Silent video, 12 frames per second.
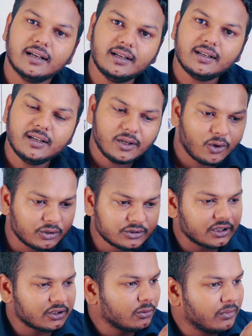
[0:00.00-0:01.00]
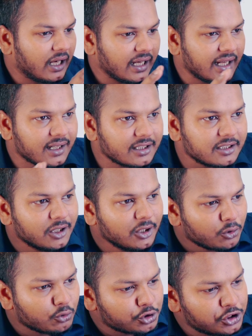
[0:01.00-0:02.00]
है कौन सा तुम अलग
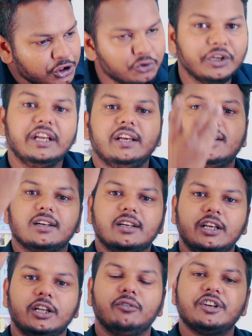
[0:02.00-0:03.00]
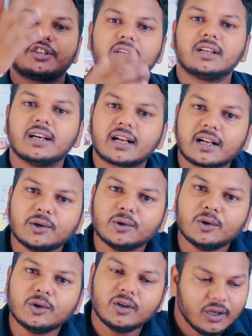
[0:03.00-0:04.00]
कुछ यूनिक इनोवेशन कर रहे
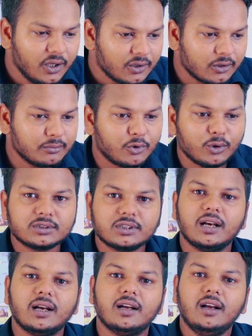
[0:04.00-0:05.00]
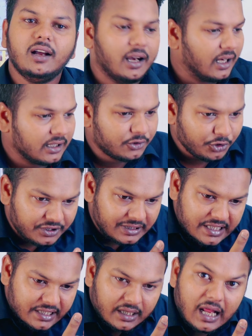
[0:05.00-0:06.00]
हो तुम कौन सा जो इस
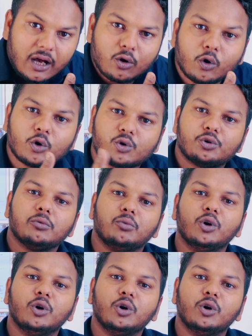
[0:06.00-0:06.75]
देश के लाखों करोड़ों